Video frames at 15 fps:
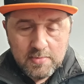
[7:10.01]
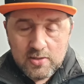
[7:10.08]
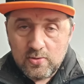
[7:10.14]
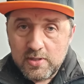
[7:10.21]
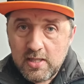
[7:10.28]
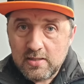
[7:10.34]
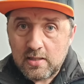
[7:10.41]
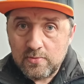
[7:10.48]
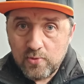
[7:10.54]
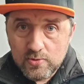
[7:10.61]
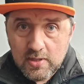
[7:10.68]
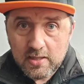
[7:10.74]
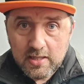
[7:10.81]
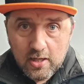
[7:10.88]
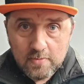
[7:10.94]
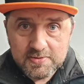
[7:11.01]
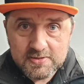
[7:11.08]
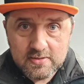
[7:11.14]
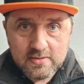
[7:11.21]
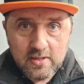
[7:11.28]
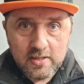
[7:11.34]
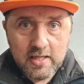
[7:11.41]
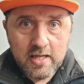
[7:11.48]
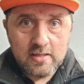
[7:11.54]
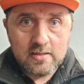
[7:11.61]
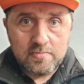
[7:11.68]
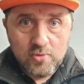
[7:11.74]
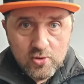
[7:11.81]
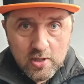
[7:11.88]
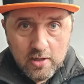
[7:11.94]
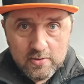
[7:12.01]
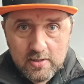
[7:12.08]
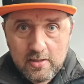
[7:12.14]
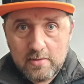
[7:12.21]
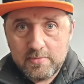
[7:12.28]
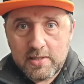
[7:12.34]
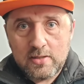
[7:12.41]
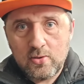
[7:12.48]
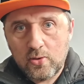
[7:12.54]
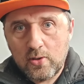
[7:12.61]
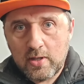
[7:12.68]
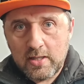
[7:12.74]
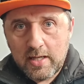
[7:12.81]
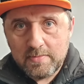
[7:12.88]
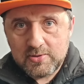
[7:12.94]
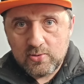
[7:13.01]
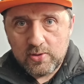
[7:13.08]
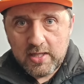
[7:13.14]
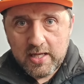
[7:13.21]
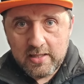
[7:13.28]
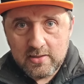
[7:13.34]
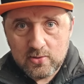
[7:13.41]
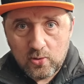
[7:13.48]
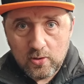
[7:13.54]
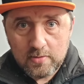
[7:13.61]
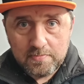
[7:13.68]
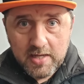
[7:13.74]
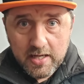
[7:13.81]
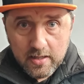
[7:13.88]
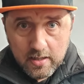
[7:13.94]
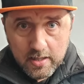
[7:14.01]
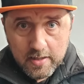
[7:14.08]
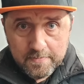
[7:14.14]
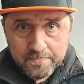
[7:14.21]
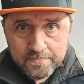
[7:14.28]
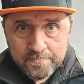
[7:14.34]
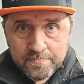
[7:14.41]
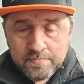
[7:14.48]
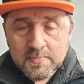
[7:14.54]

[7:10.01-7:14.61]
wenn du nicht an Wunder glaubst, dann geh in den Milchhandel, denn da erlebst du jeden Tag mehrere.